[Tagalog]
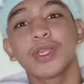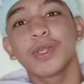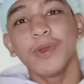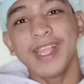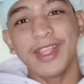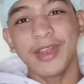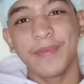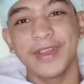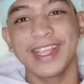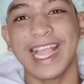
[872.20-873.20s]
So, dito
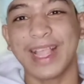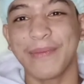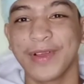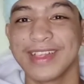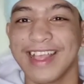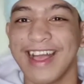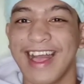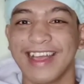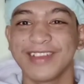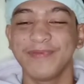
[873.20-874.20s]
na po nagtatapos ang
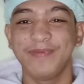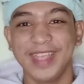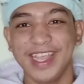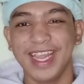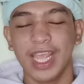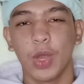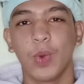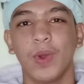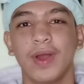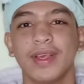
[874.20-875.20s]
aking video.